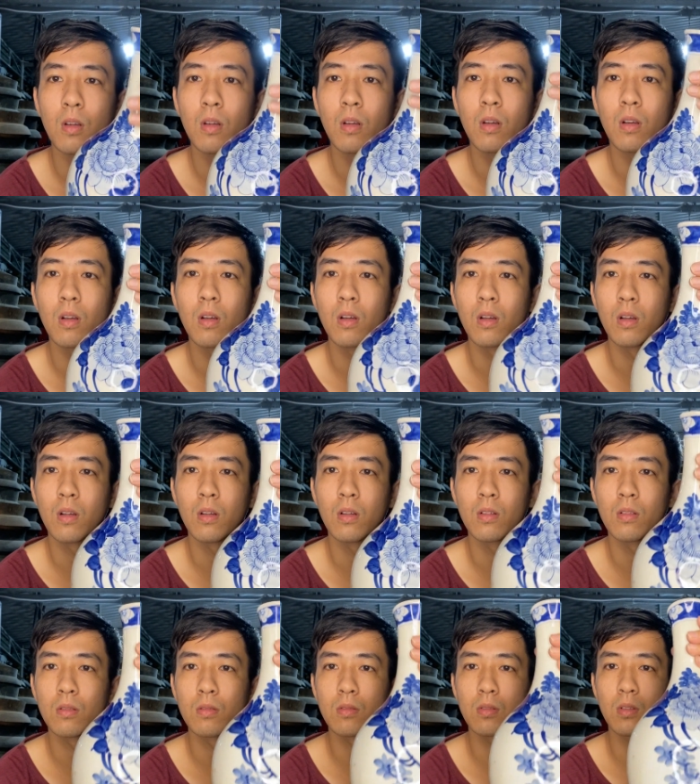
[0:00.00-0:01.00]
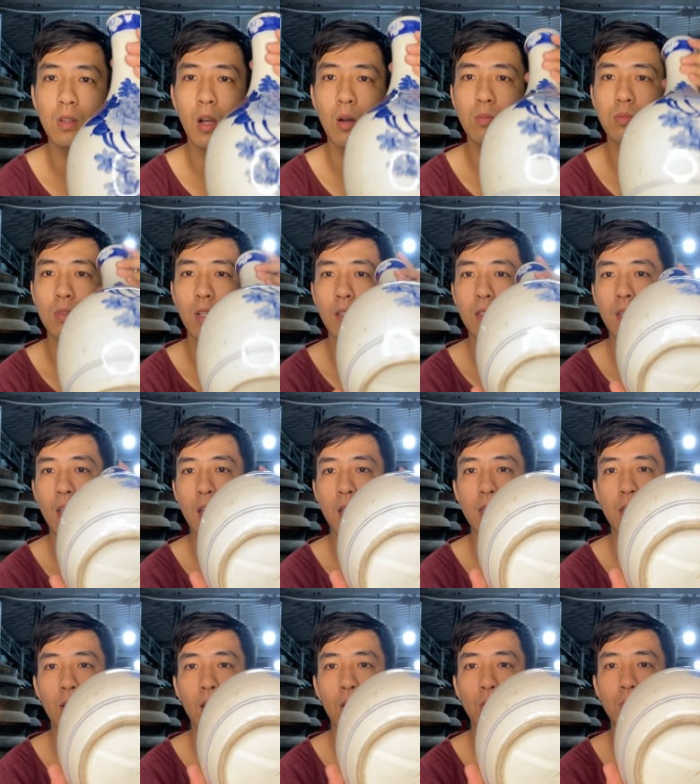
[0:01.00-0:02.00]
đó. không thể chơi
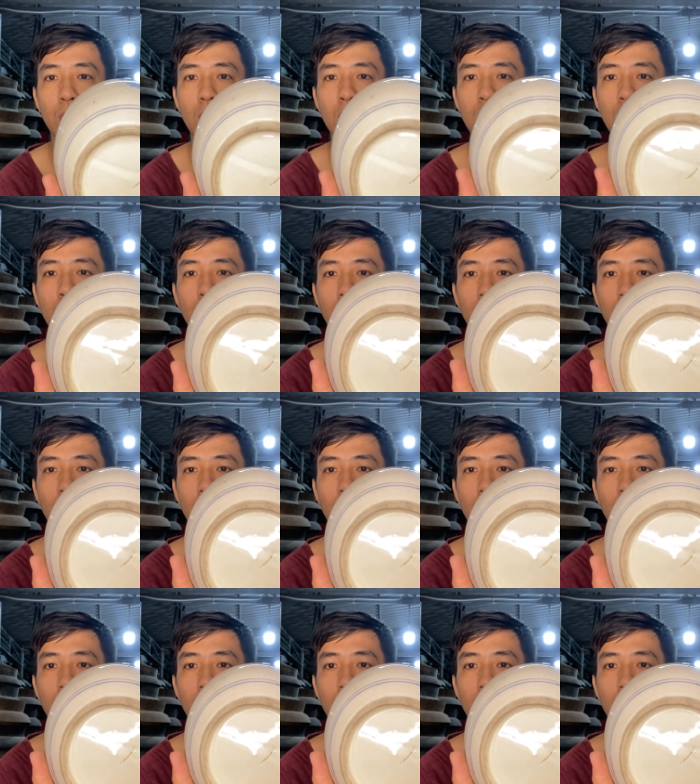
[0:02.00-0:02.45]
vào đâu được